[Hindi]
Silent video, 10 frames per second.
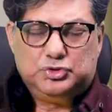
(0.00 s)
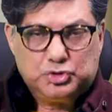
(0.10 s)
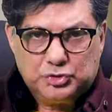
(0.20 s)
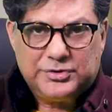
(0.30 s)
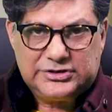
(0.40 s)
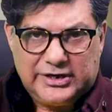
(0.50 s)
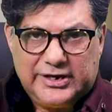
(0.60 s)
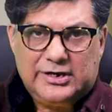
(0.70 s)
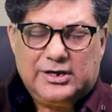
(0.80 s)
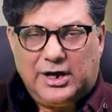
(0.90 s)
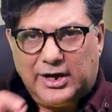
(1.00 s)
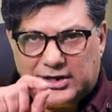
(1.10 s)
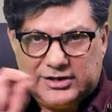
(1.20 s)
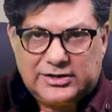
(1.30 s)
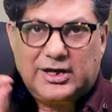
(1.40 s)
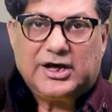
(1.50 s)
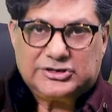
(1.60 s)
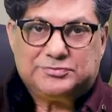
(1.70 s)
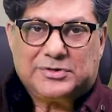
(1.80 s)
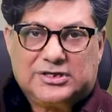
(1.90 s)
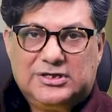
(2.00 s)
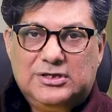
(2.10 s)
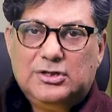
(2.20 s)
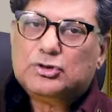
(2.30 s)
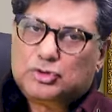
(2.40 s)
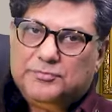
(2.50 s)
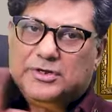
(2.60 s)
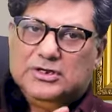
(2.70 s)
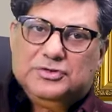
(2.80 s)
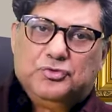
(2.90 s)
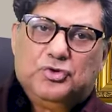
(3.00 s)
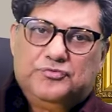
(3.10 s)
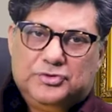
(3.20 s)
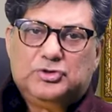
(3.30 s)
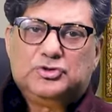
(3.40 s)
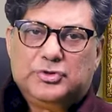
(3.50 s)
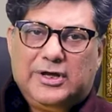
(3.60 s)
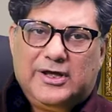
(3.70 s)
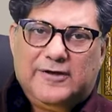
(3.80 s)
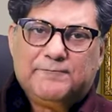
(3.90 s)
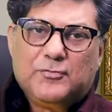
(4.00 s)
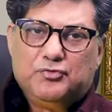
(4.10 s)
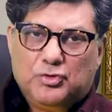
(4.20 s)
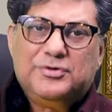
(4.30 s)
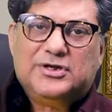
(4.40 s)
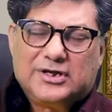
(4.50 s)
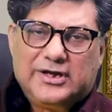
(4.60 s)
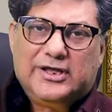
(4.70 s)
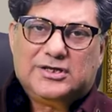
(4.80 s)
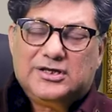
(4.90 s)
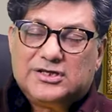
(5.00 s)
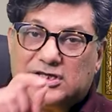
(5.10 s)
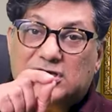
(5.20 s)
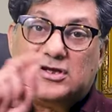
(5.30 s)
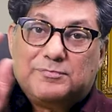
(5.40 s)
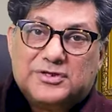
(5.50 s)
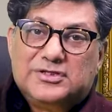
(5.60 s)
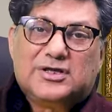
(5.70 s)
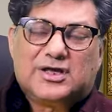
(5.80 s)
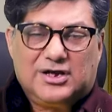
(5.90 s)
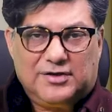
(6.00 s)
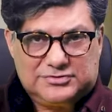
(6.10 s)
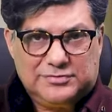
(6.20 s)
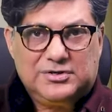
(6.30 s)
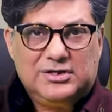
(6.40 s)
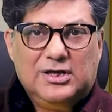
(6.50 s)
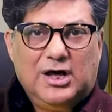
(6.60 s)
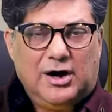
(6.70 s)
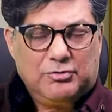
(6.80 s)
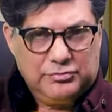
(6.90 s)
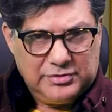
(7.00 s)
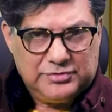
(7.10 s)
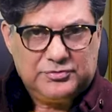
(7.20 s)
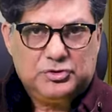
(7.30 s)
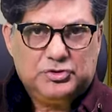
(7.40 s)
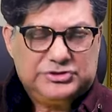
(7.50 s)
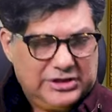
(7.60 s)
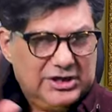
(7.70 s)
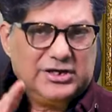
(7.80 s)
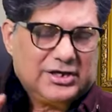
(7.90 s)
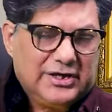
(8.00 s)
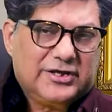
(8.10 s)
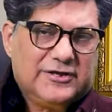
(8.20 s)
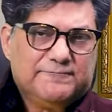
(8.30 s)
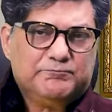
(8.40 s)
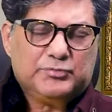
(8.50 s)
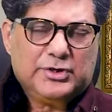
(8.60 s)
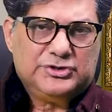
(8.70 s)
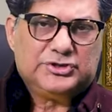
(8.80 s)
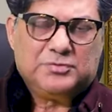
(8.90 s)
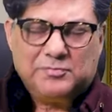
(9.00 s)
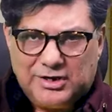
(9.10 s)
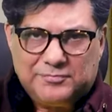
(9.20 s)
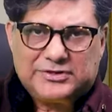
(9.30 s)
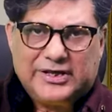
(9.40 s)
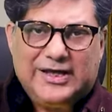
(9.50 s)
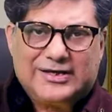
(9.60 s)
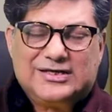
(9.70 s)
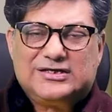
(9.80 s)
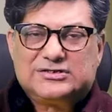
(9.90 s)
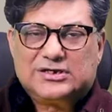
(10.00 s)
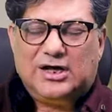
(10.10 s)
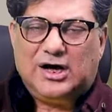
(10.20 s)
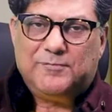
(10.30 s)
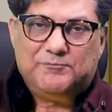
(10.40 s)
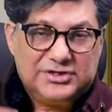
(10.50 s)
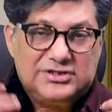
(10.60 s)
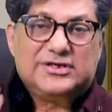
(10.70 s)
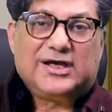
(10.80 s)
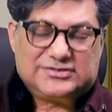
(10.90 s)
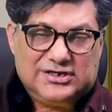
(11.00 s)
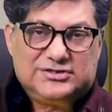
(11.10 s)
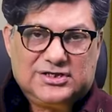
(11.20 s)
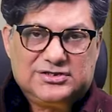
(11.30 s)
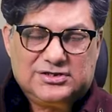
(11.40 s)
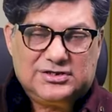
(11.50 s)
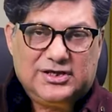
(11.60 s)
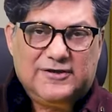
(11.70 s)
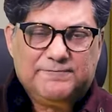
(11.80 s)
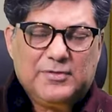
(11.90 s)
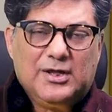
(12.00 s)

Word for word: यूट्यूब में जाएं आगे लिखें हारसबर की तो मेरी वो वीडियो जो है वो भी निकल आएगी कीगल ब्रीजिंग के नाम से भी आपको मेरी वीडियो यही निकलेगी जिसमें मैंने बताया कि किस तरह आप ब्रीदिंग एक्सरसाइज के जरिए